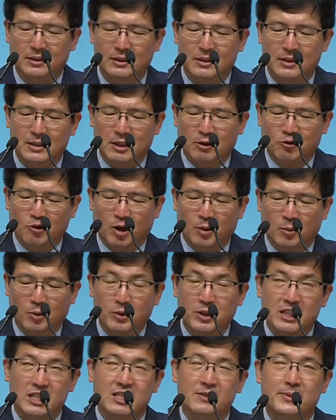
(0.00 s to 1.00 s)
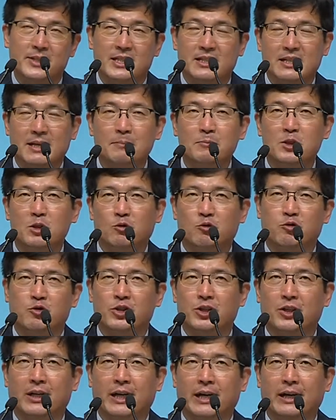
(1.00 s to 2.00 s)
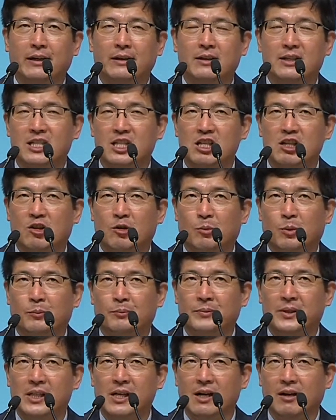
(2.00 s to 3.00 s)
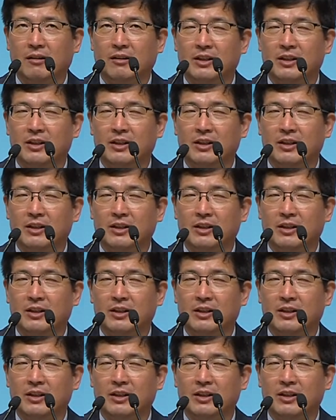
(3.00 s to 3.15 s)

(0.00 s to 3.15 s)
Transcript: 자, 누가복음 22장 39절에 같이 읽어 봅니다.